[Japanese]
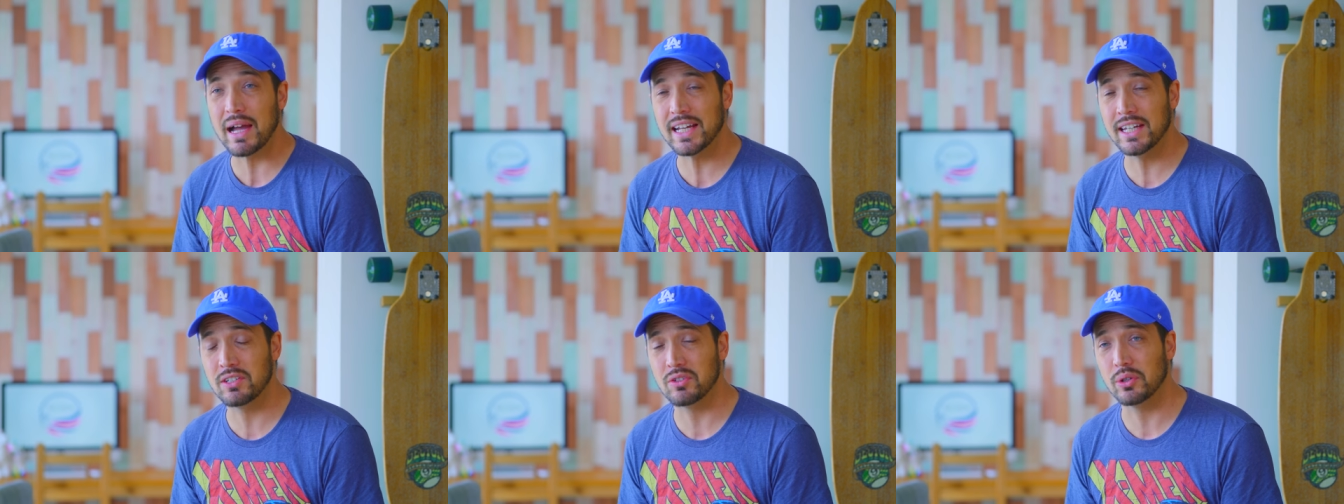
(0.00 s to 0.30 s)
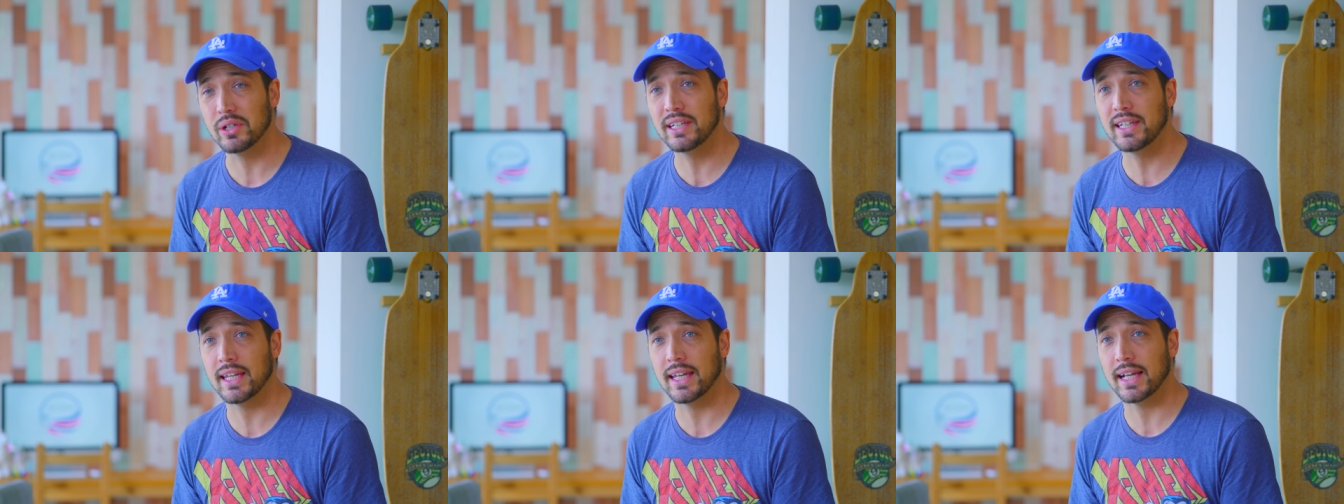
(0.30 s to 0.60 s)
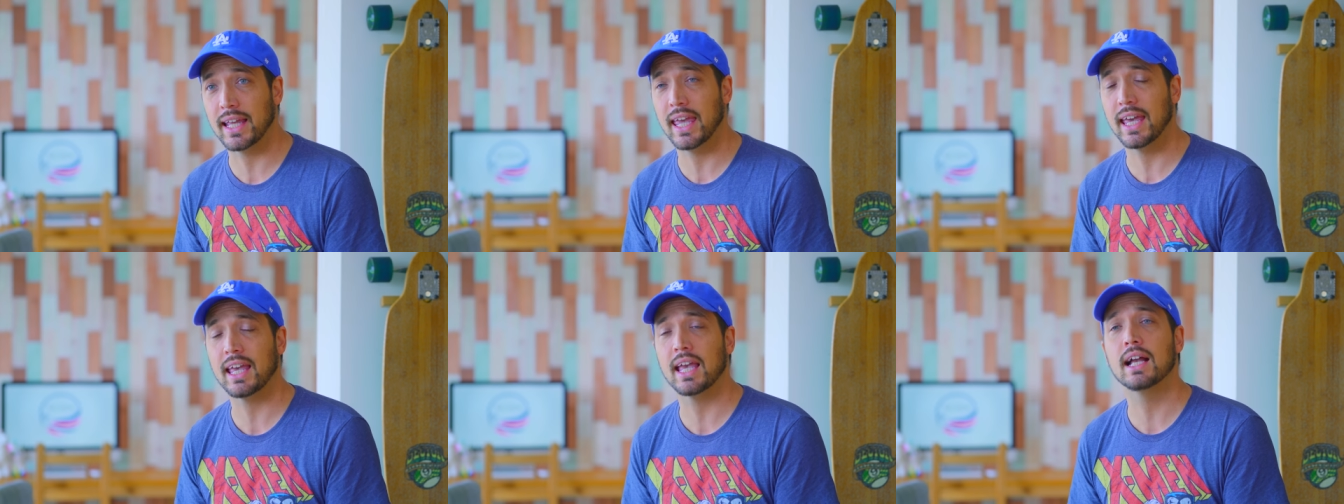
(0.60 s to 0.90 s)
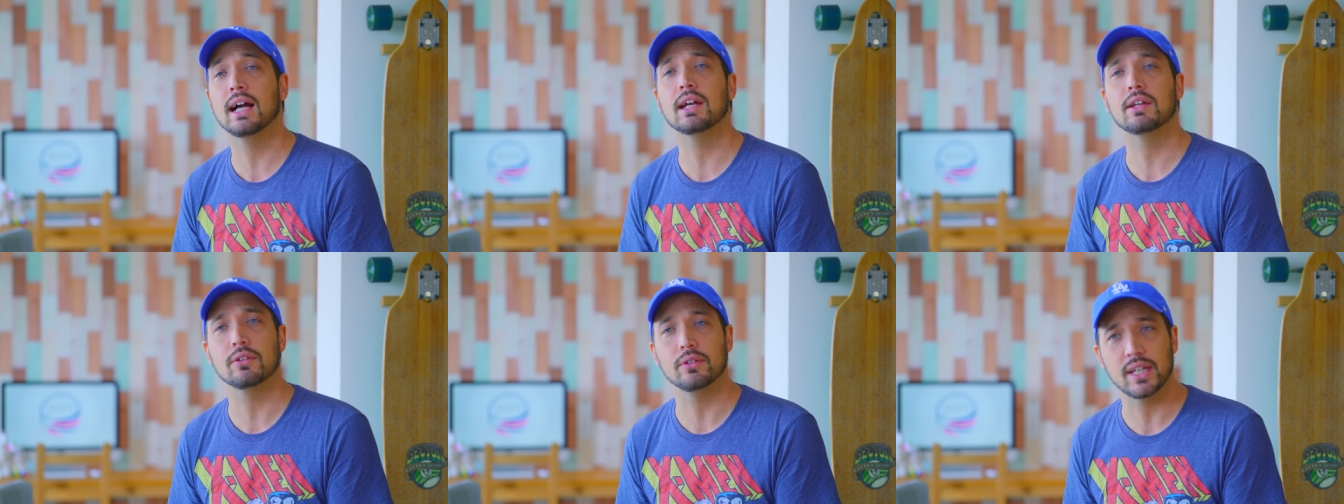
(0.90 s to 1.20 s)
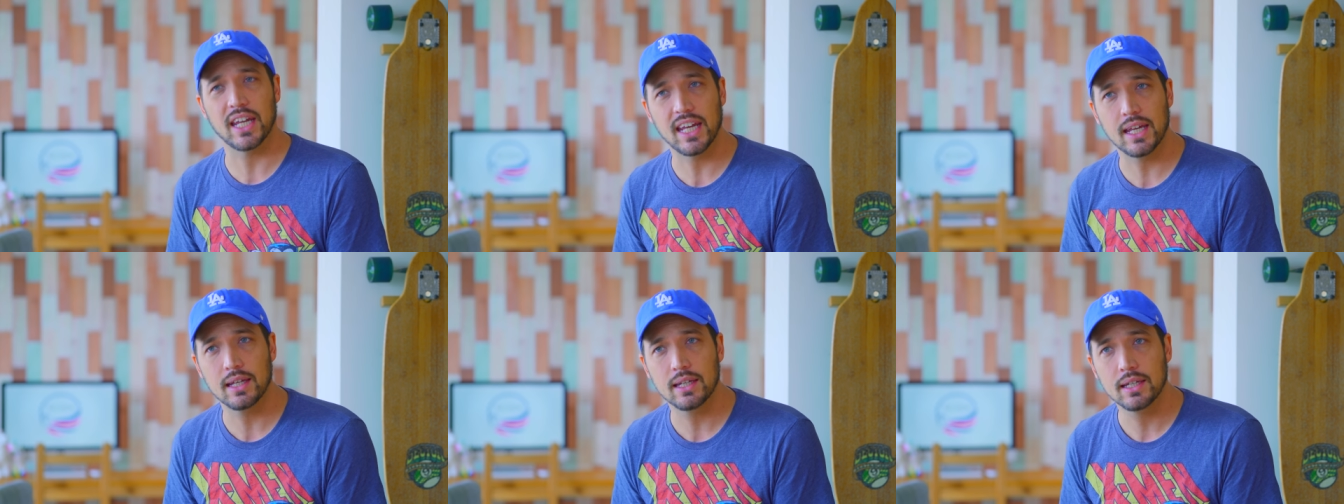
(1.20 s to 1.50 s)
毎日を生きてた経験があるの
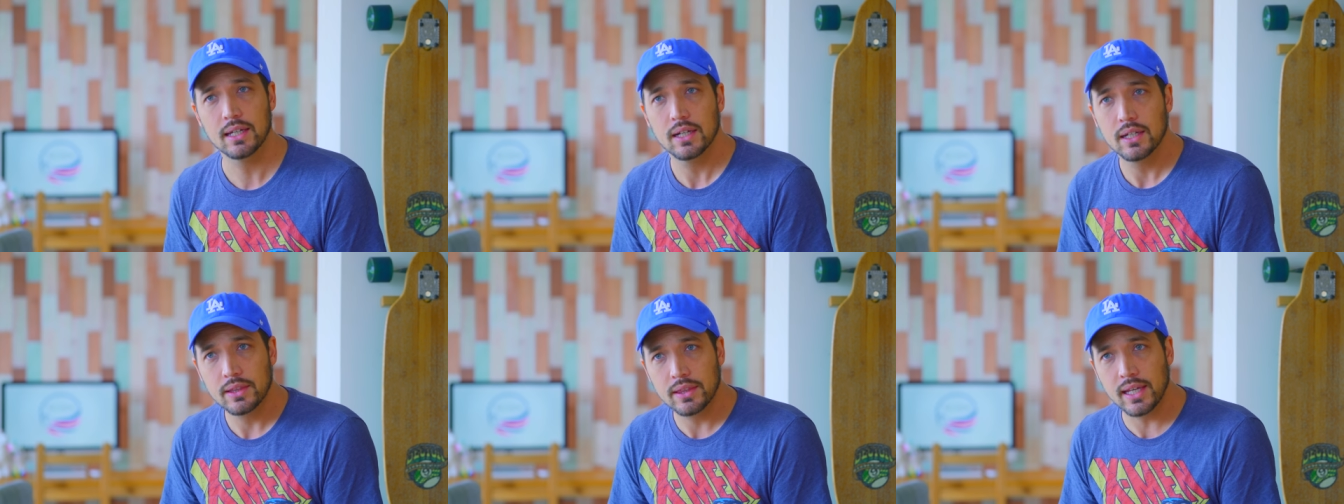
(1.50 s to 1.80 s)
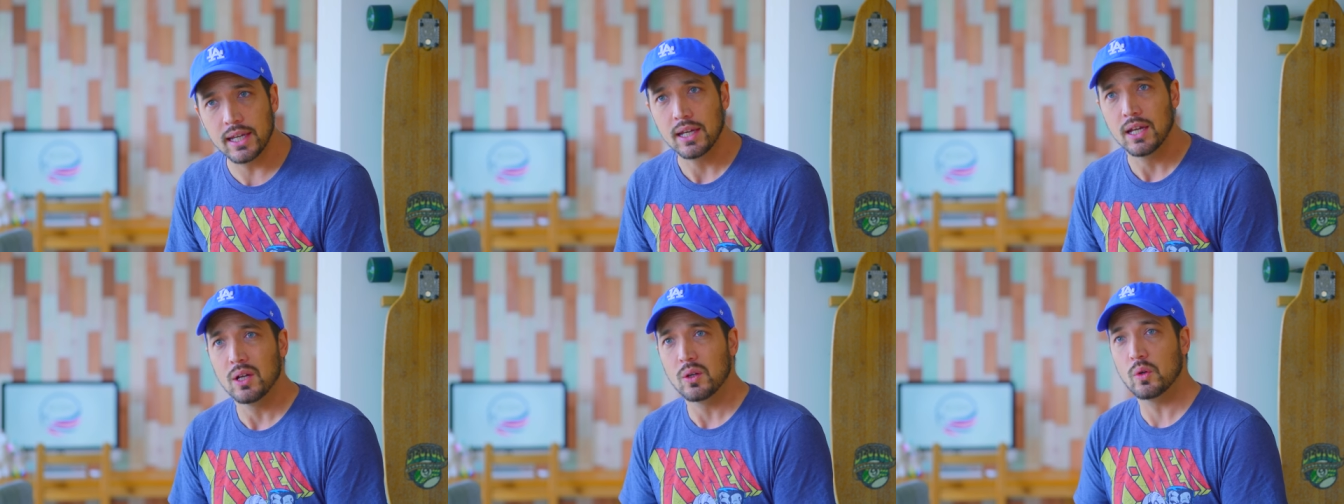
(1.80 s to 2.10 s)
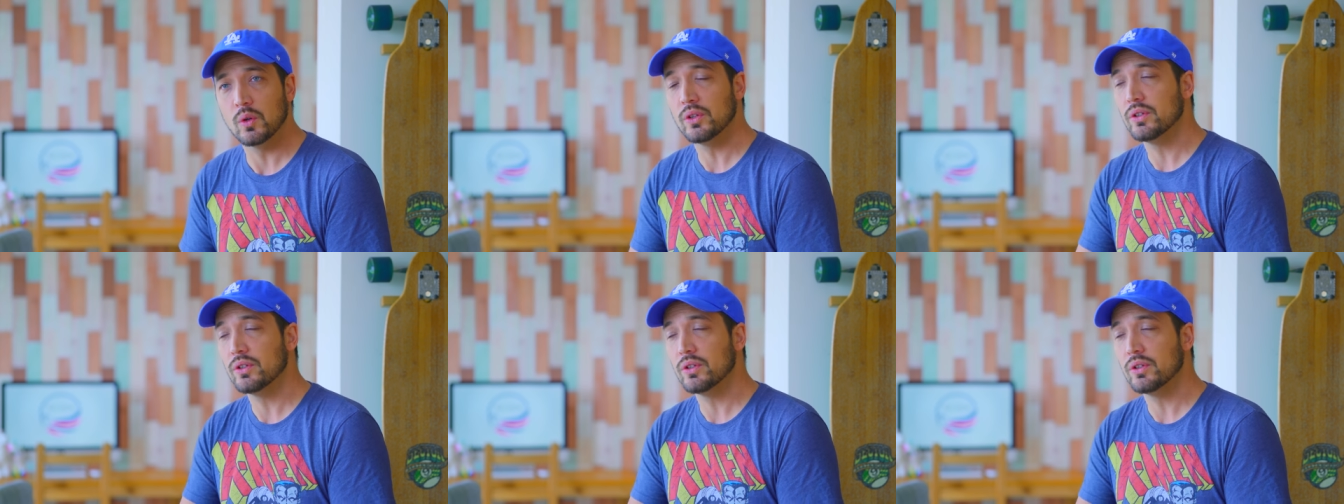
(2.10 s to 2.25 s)
ね。で、